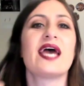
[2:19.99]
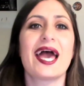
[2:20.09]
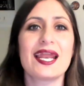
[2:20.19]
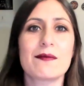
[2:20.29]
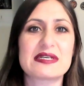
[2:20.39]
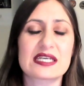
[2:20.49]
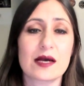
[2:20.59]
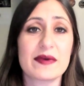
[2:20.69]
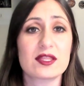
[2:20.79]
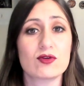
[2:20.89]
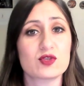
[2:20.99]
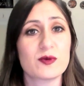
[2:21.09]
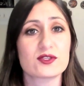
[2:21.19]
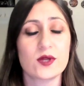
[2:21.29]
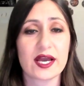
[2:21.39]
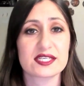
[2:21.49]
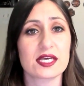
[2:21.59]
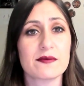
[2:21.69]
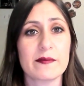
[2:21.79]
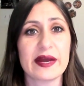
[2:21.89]
era básicamente unos personajes que
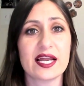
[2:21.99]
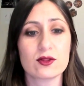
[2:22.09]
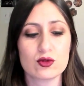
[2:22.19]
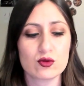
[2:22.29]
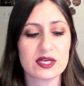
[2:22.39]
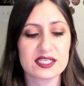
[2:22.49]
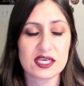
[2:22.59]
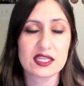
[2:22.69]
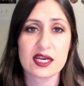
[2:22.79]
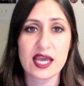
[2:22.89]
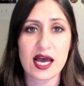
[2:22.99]
iban bailando y tú tenías que darle